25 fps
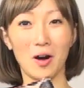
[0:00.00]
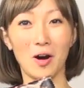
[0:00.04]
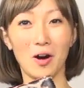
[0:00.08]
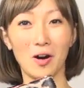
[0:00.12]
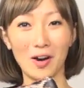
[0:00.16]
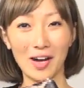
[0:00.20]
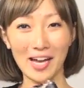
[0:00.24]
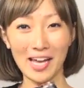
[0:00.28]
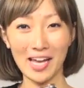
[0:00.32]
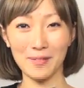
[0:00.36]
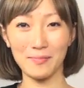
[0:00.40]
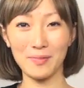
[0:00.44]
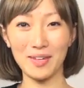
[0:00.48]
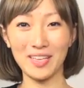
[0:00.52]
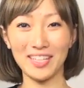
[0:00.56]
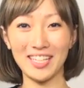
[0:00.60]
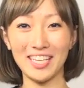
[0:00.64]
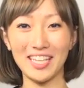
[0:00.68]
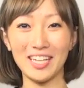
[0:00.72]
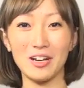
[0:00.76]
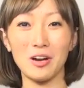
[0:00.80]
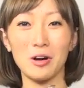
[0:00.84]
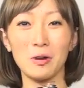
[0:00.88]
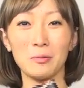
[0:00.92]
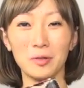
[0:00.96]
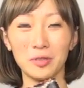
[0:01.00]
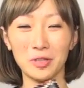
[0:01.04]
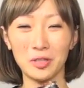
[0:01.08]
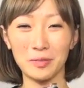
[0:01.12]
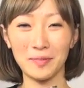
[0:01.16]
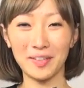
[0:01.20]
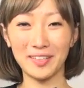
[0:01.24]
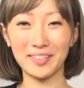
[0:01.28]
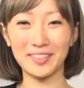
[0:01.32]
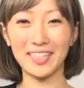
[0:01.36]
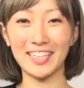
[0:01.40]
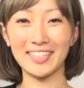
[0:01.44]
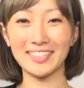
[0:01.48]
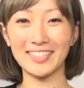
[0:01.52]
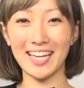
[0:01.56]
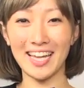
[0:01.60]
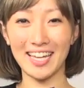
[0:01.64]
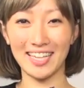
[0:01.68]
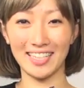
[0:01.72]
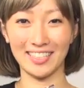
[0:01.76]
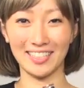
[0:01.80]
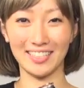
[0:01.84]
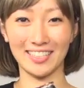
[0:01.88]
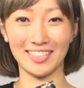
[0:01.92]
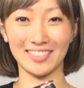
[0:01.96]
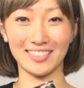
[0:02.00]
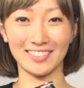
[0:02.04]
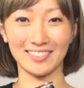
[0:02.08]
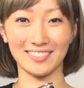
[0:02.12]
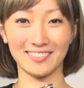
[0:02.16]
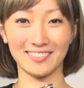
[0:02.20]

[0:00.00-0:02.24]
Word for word: お早めにお求めください。